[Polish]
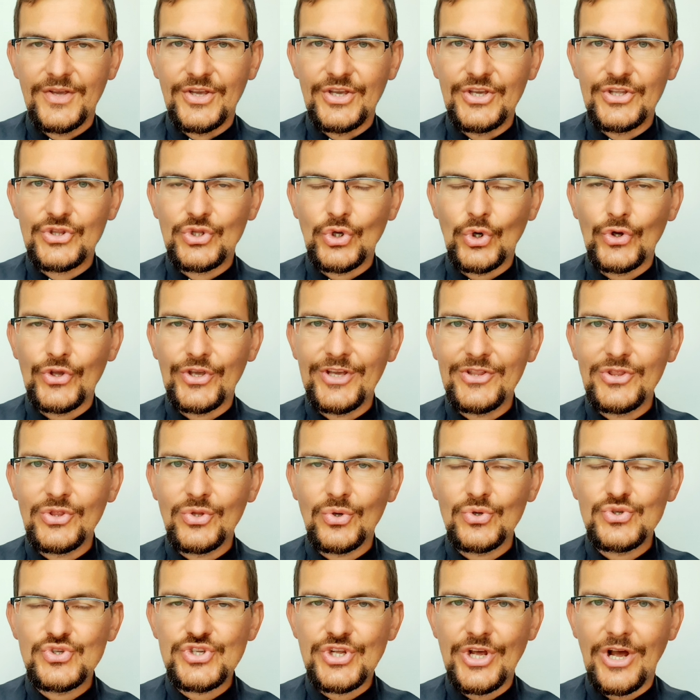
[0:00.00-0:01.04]
I to
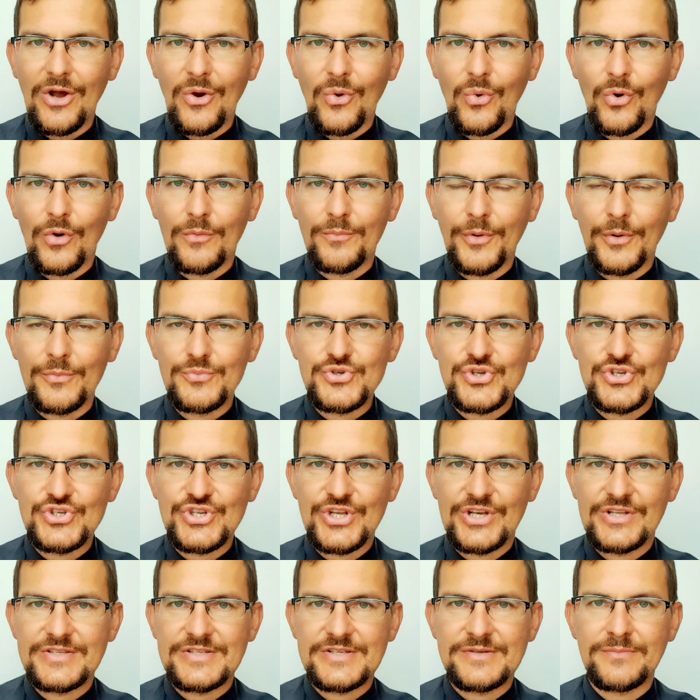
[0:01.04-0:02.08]
jedno ciało po
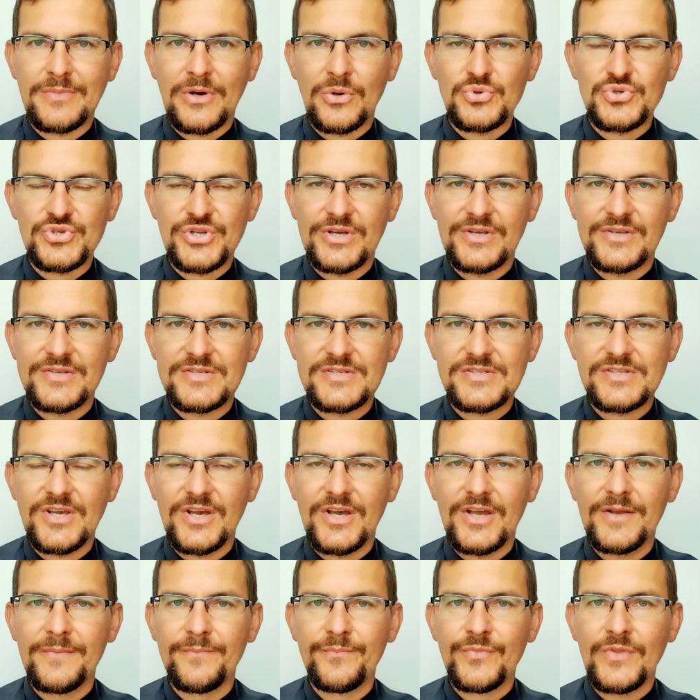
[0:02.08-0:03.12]
przysiędze
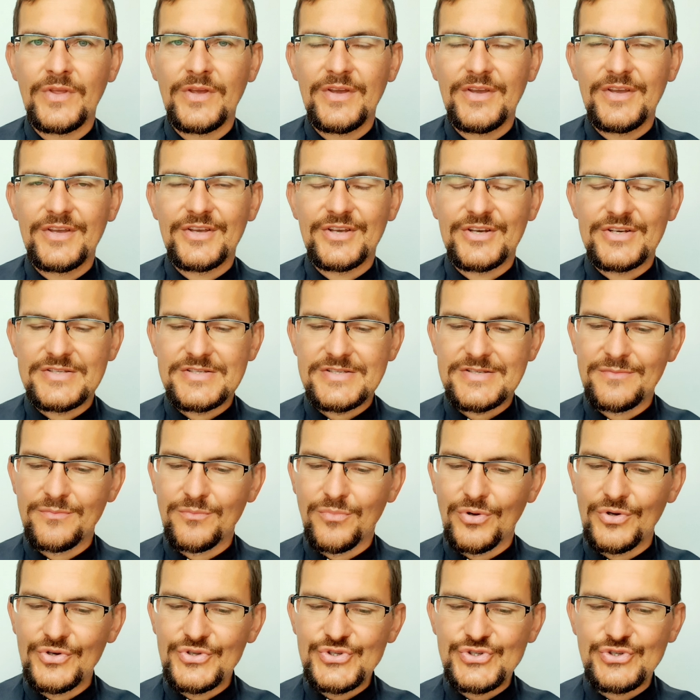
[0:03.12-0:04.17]
małżeńskiej e,
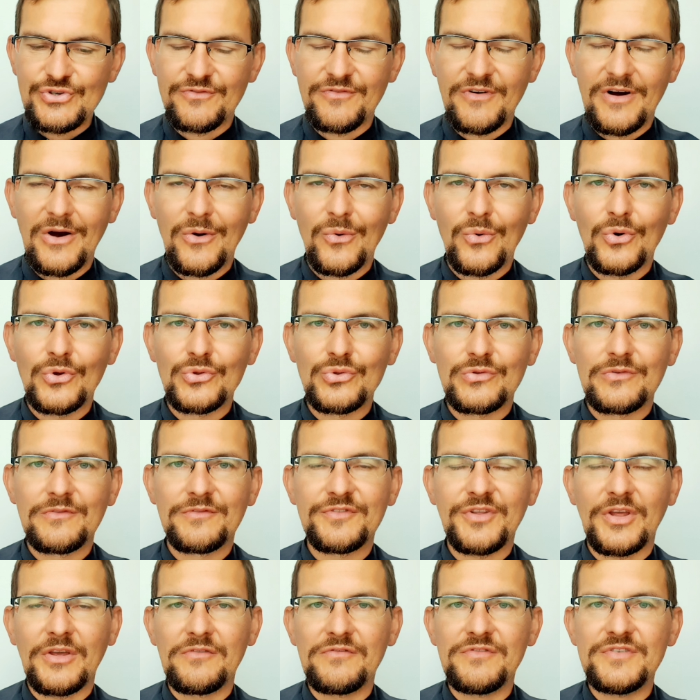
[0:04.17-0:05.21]
symbolizowało
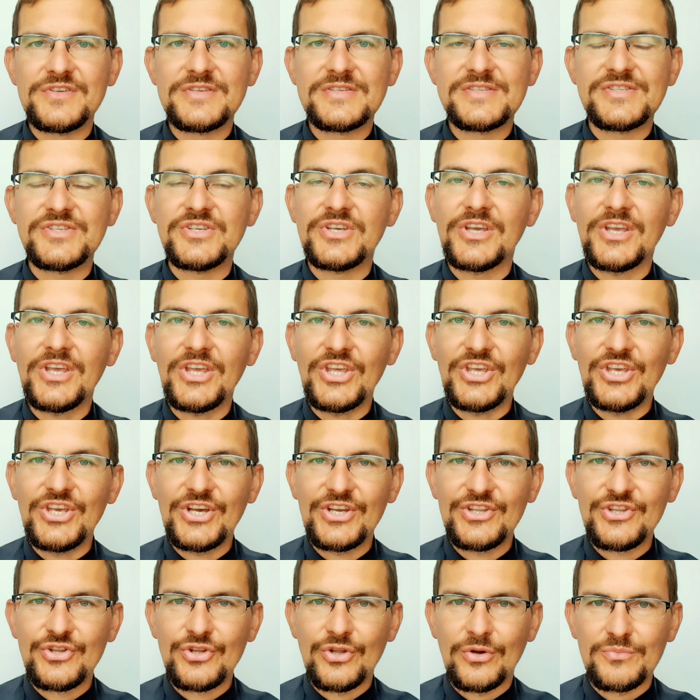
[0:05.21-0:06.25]
w tej wizji
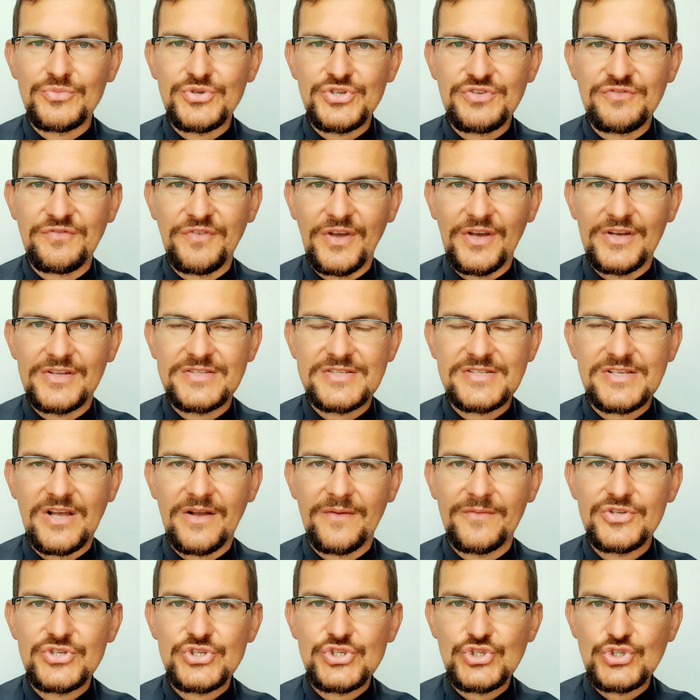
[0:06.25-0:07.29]
jedną
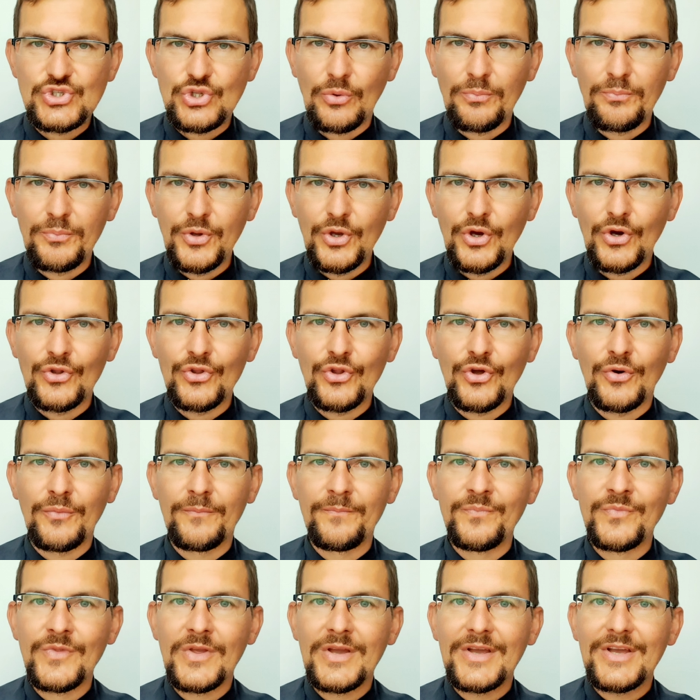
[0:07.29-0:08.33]
świecę,
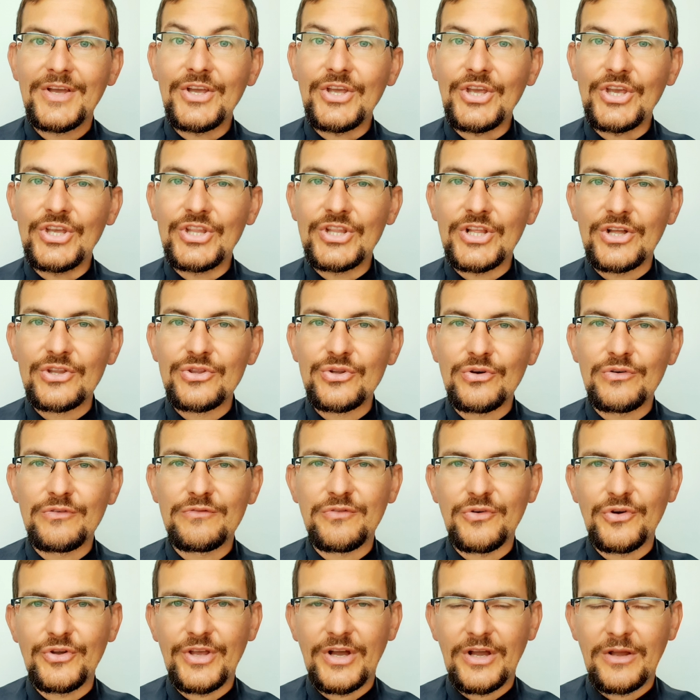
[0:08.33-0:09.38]
stopioną i na
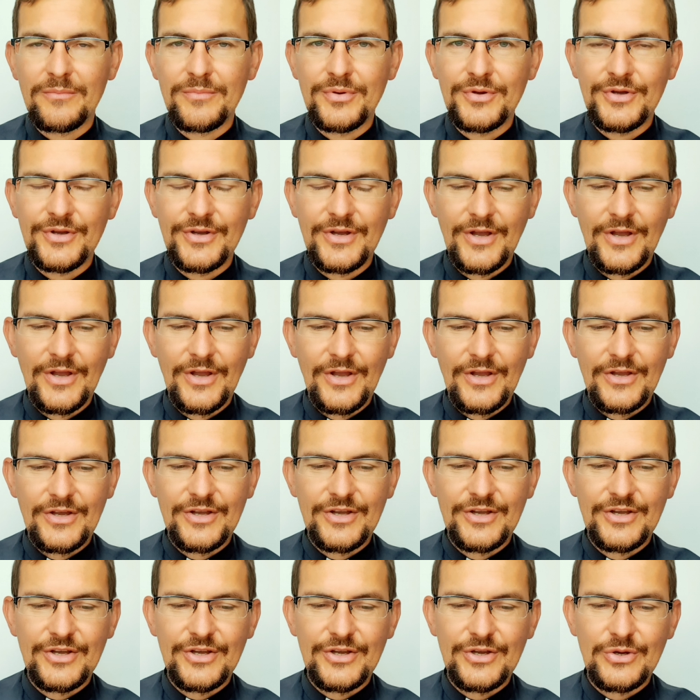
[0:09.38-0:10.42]
nowo jakby
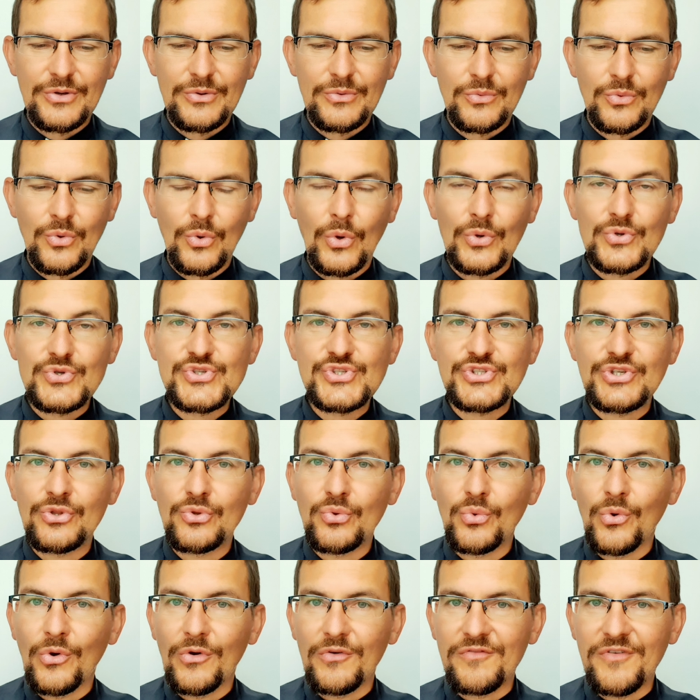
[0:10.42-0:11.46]
e,
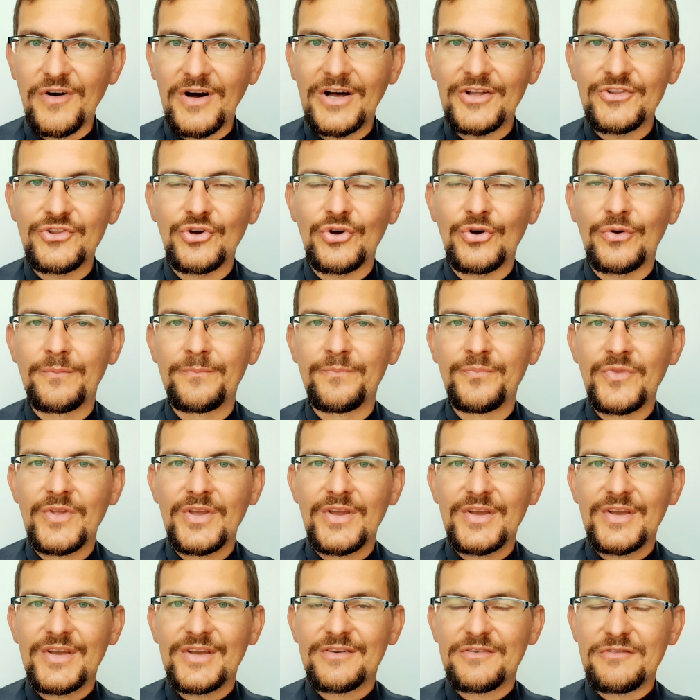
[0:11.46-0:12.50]
ukonstytuowaną
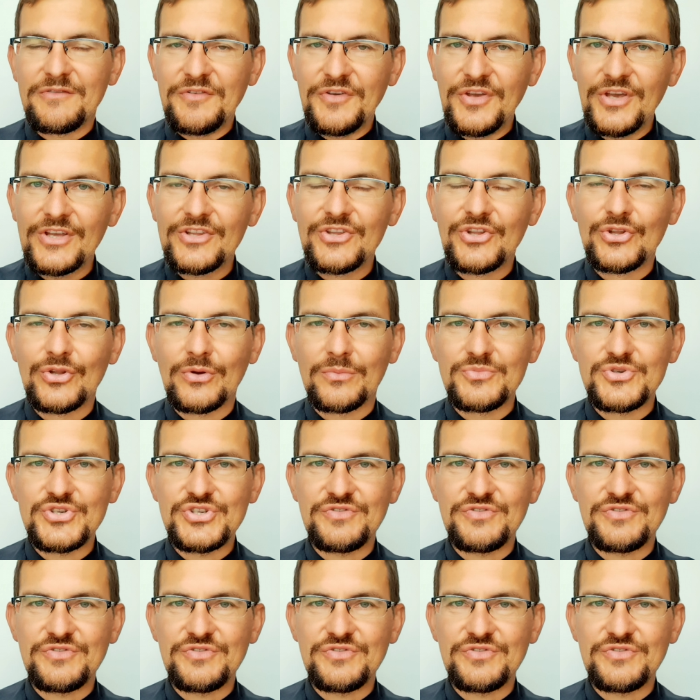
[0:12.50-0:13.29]
w jedną